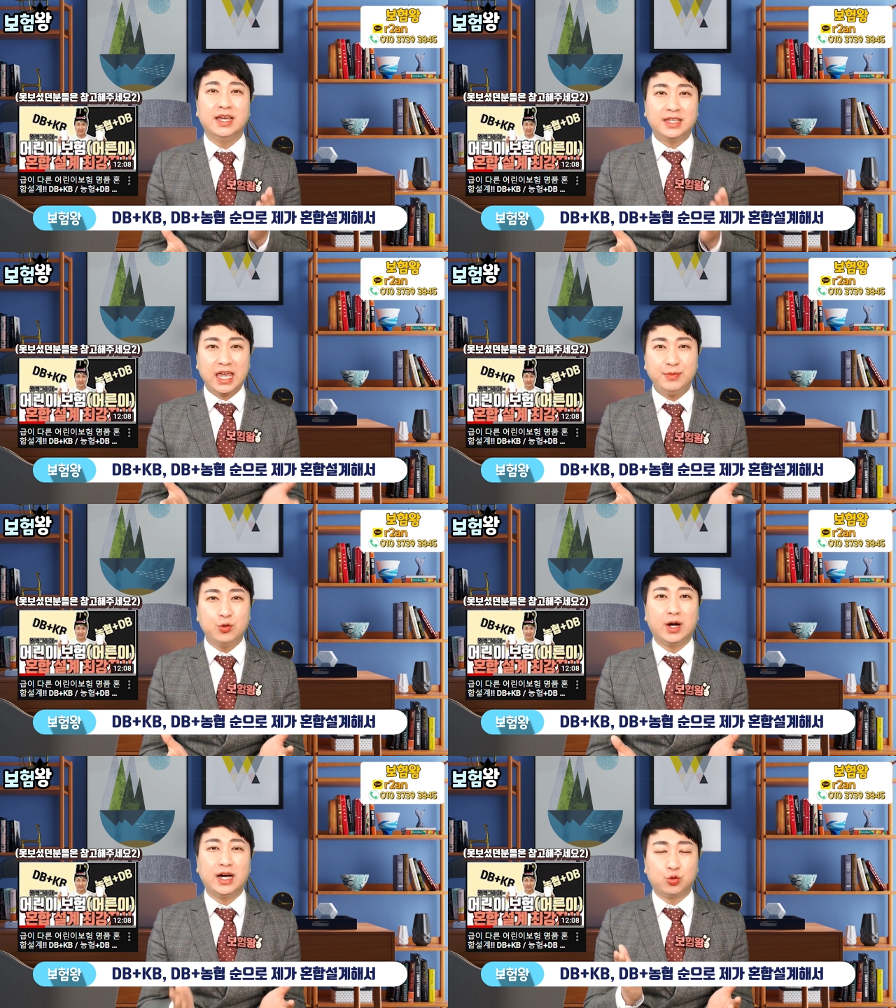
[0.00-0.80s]

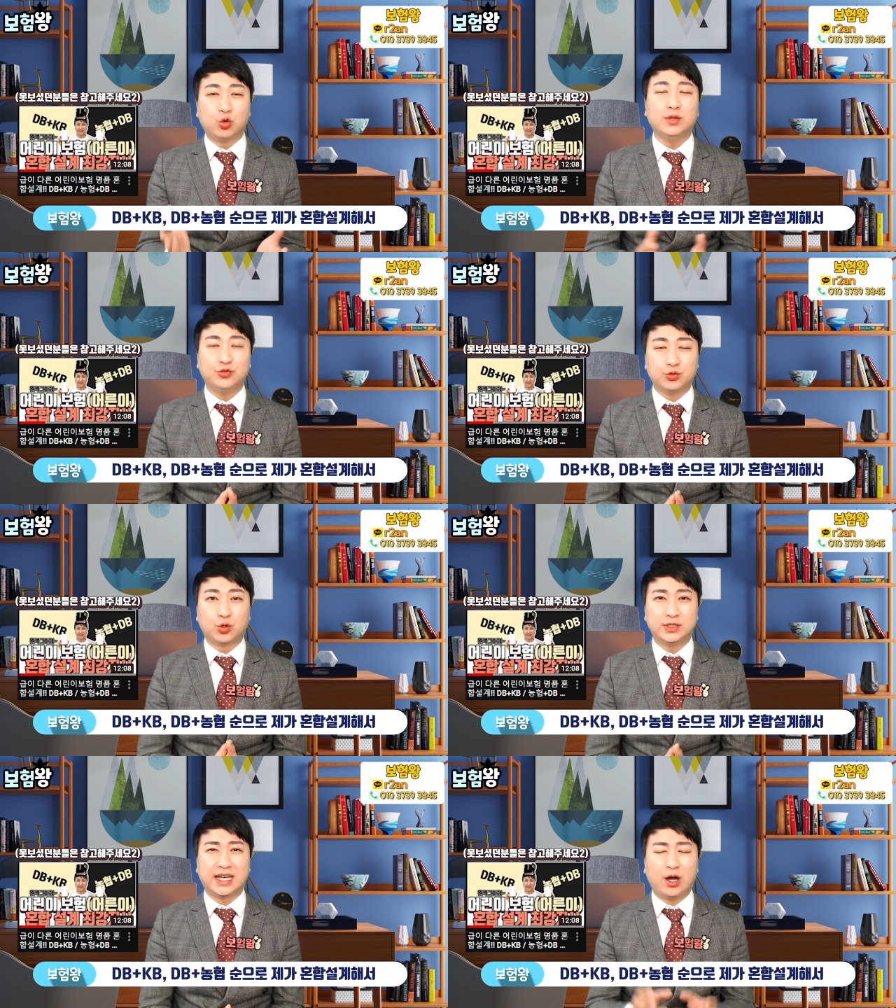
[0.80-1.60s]
KB와 농협
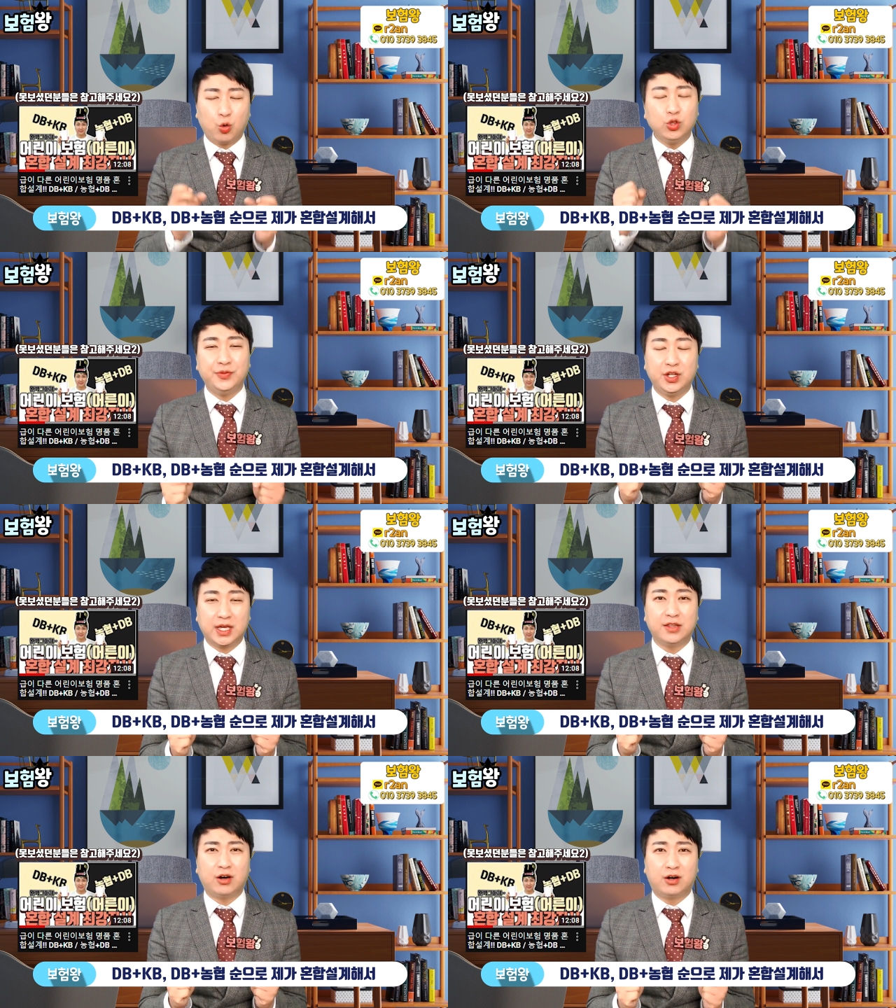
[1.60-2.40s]
순으로 제가
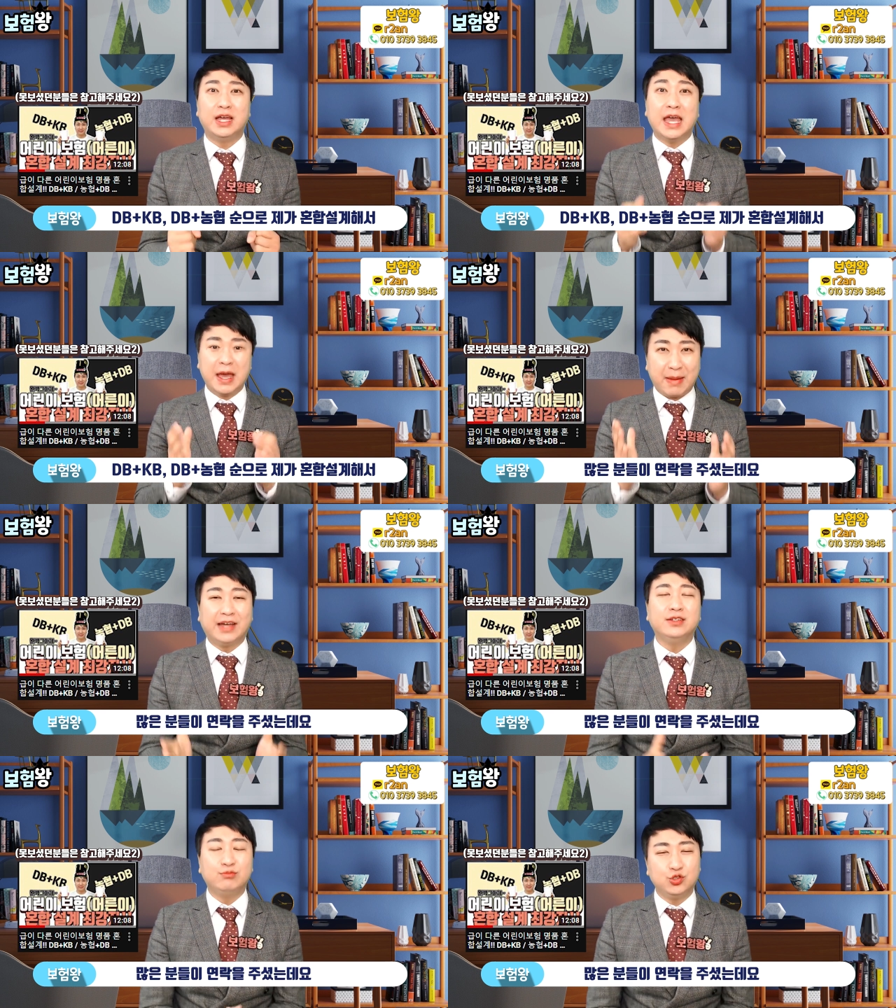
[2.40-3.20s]
혼합설계해서
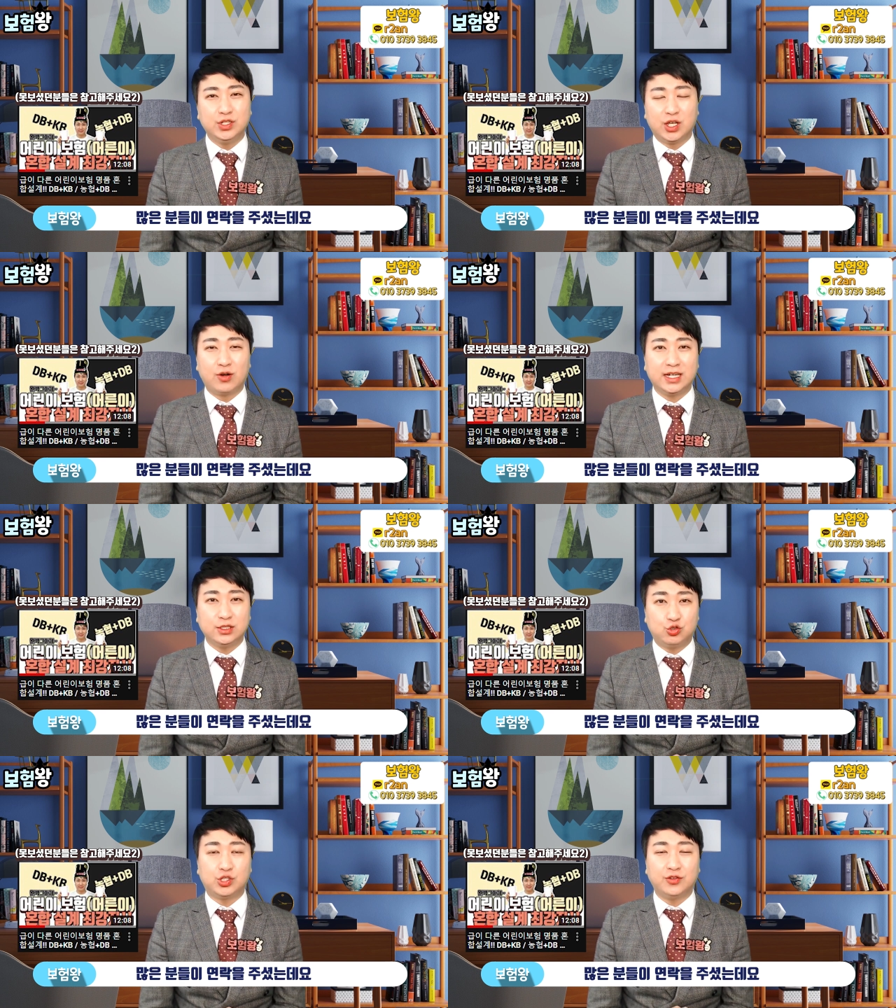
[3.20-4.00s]
많은 분들이 연락을
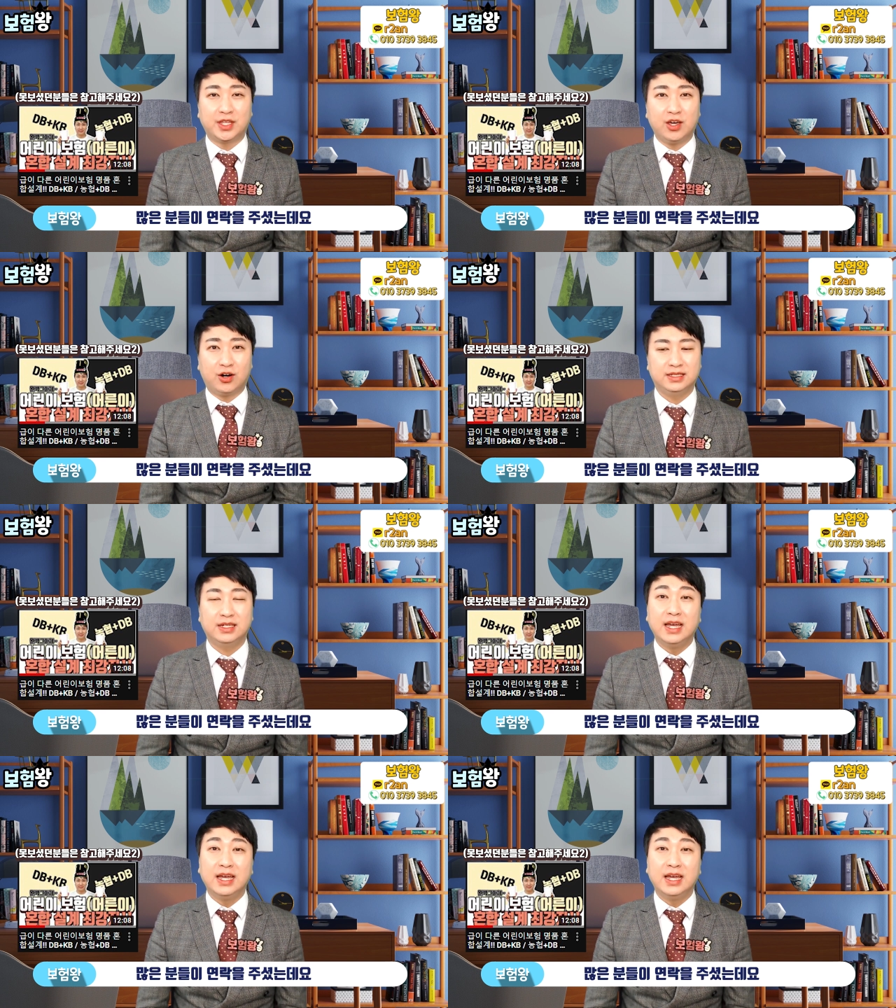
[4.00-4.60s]
주셨는데요.